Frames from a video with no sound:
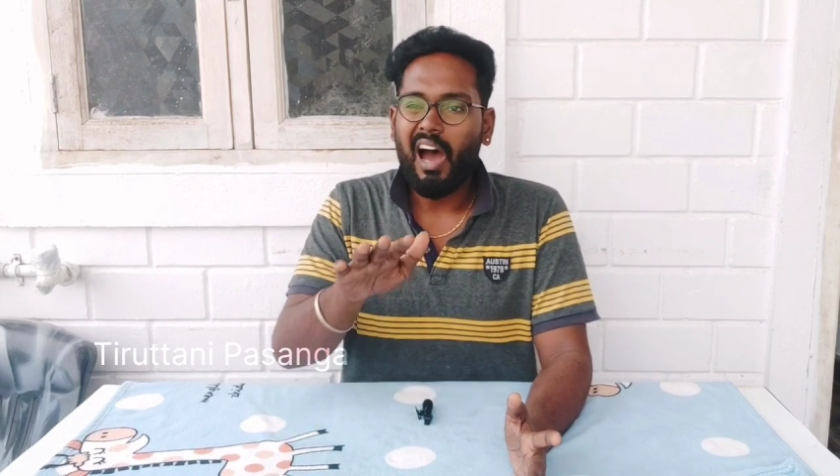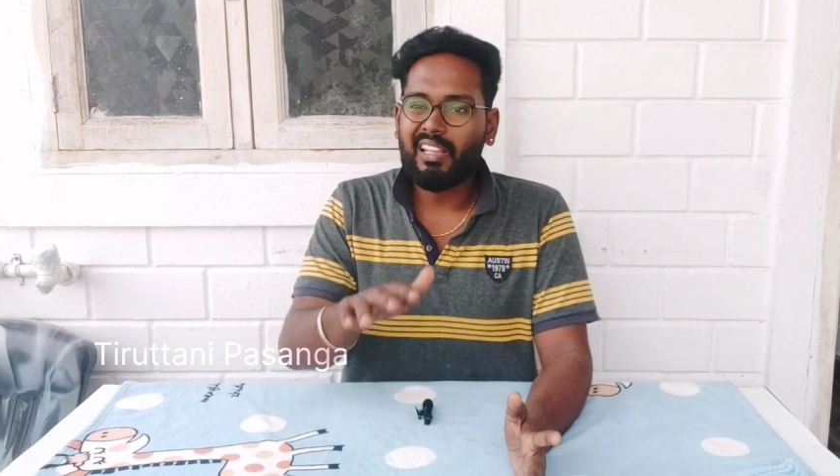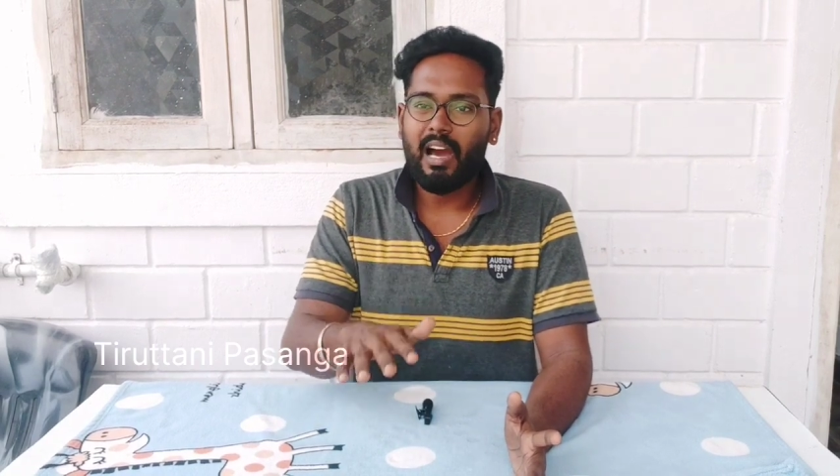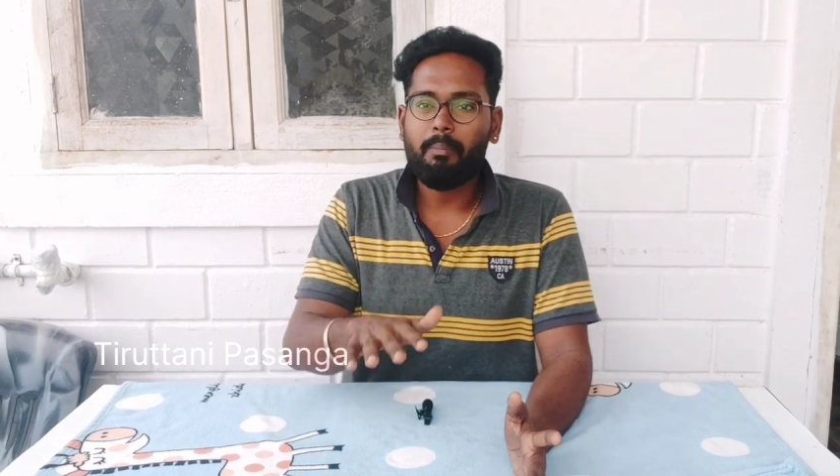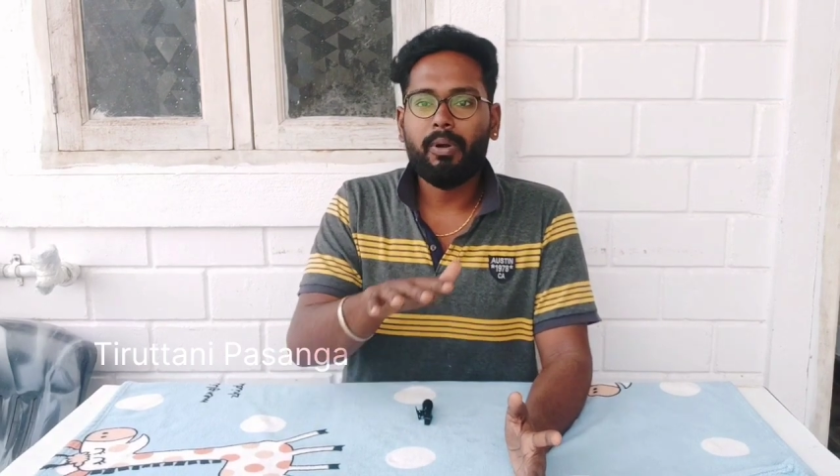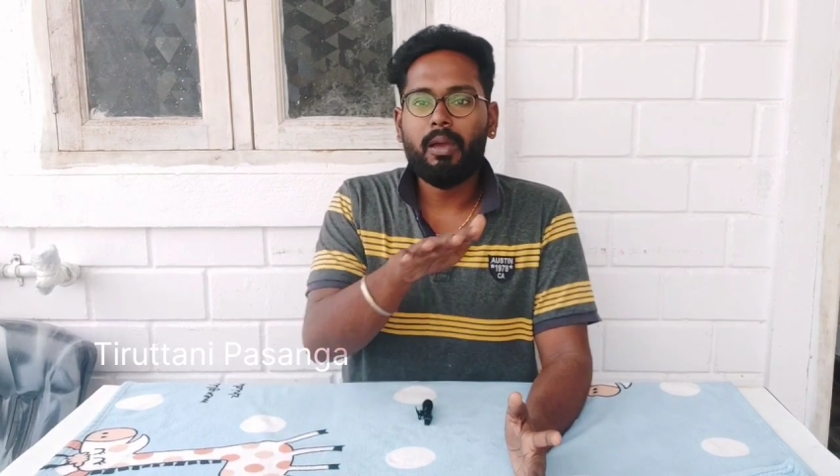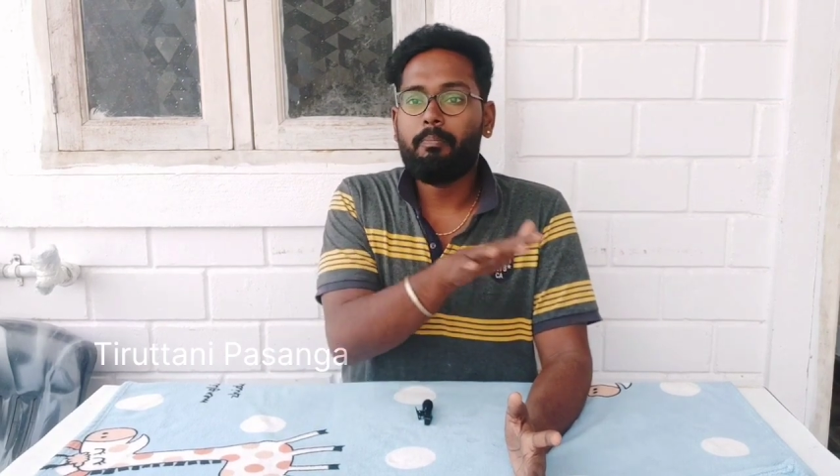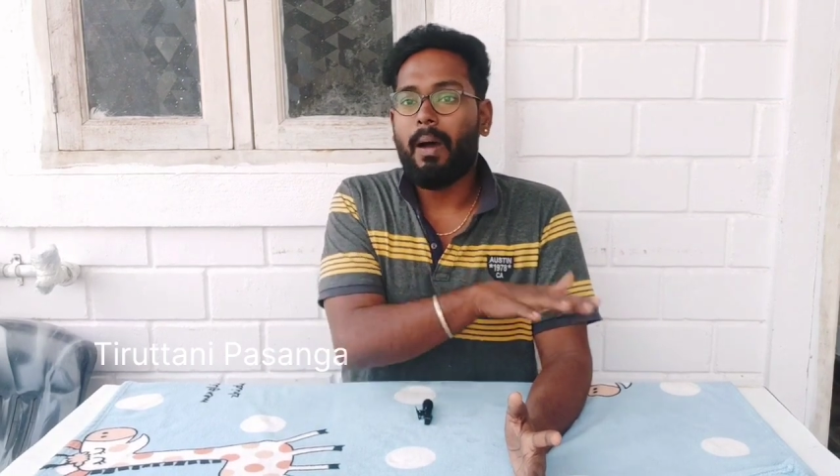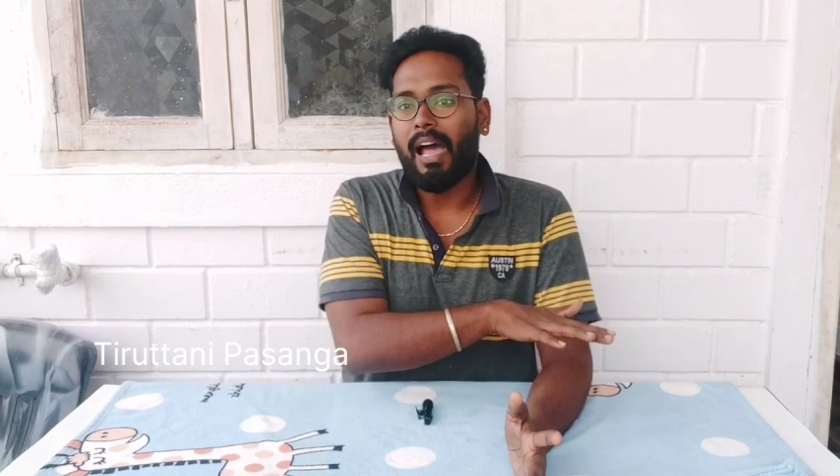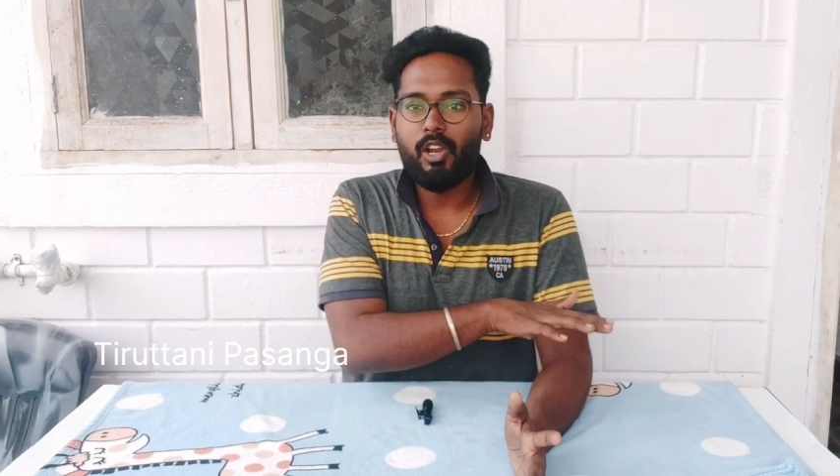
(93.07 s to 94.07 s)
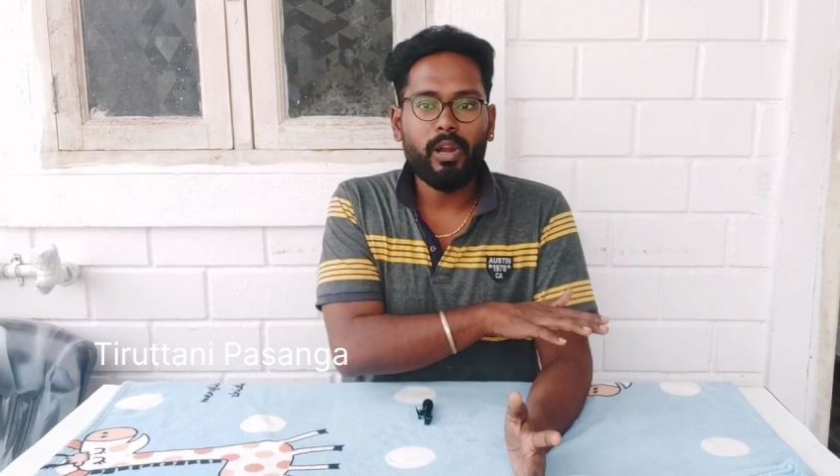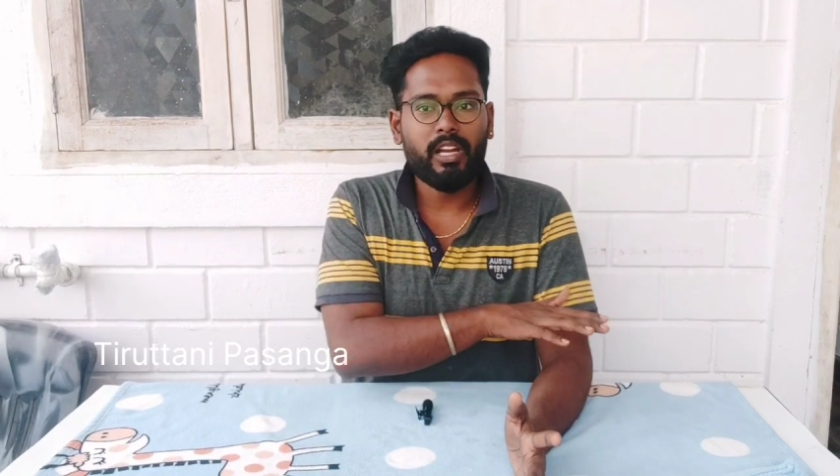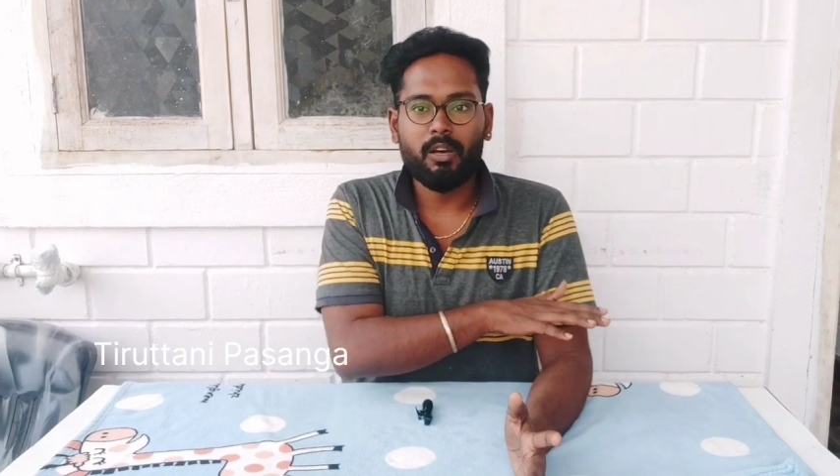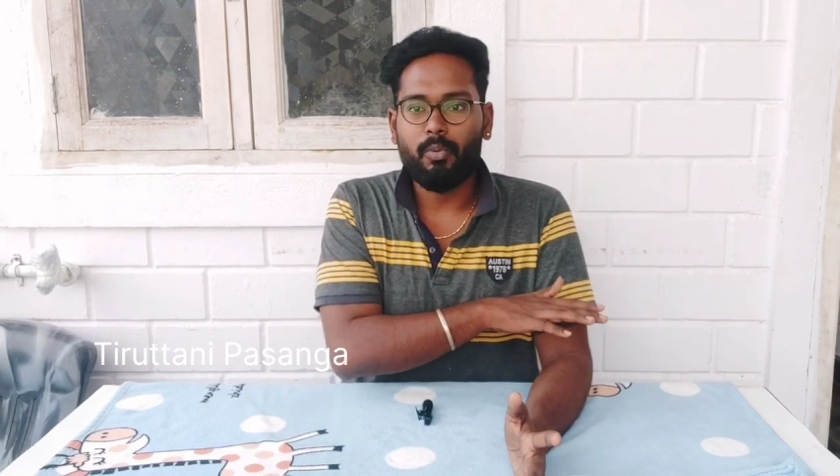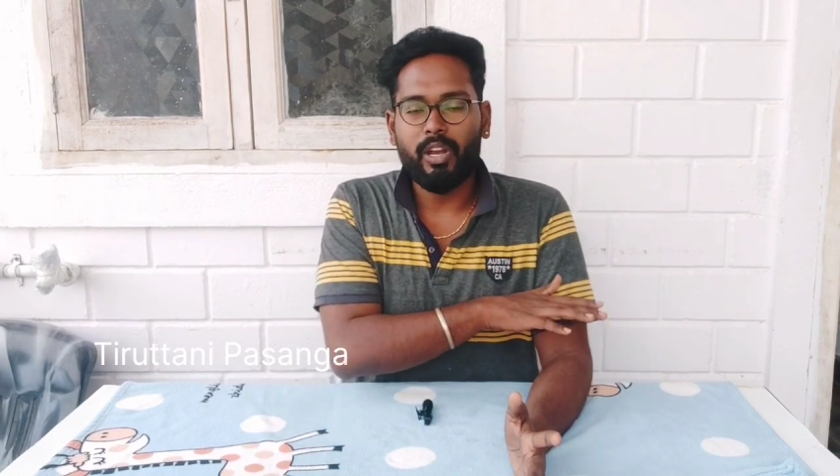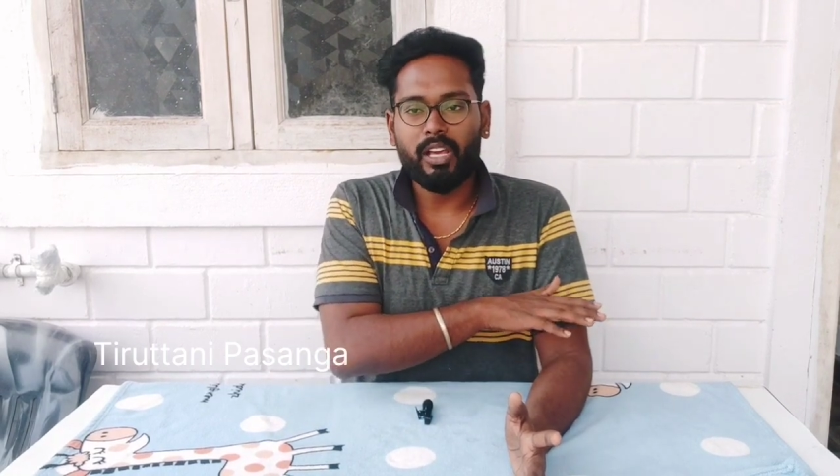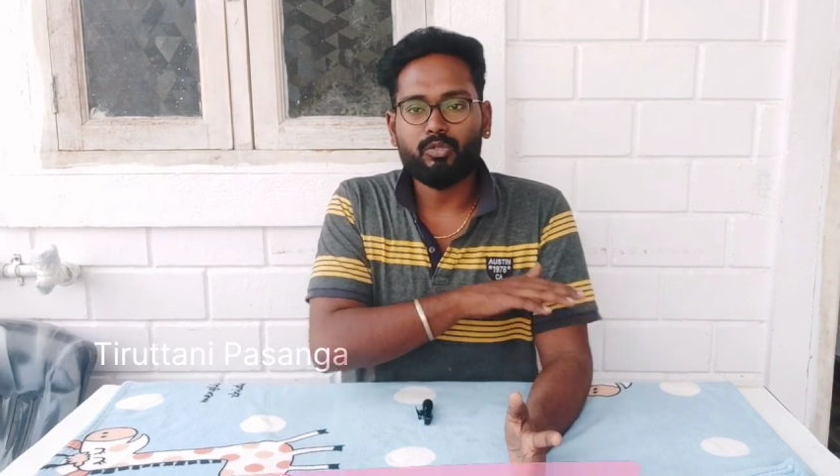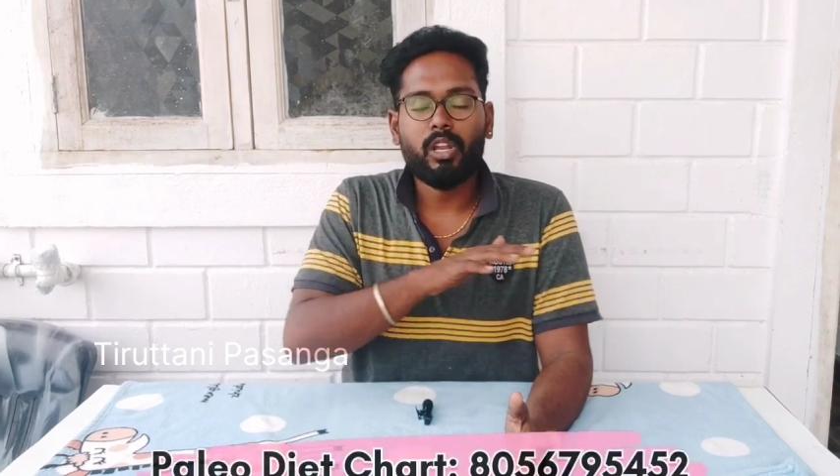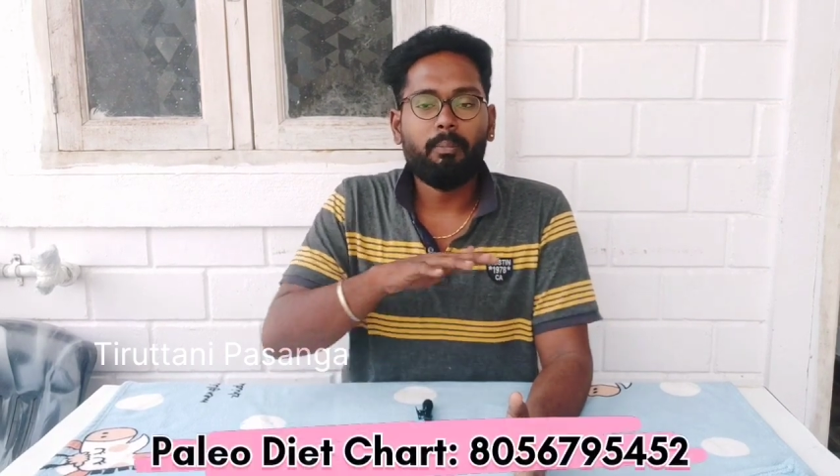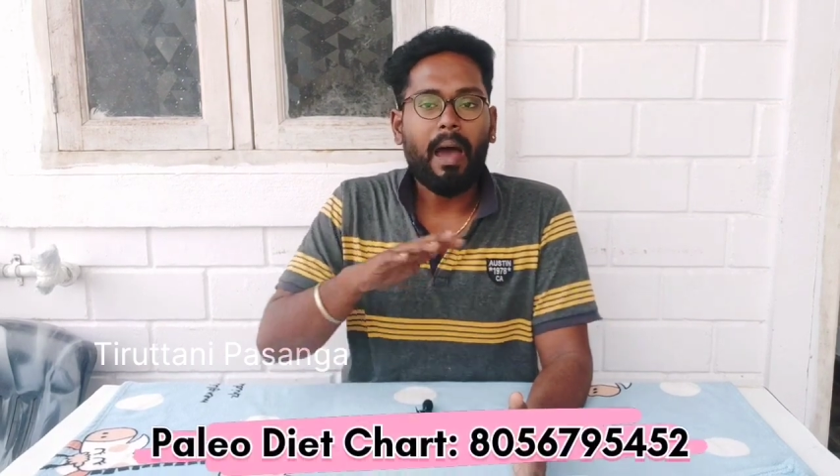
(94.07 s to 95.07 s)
அதுக்கு அப்படியே பேலியூ டயட்டுக்கு போயிடுங்க ஸோ நீங்க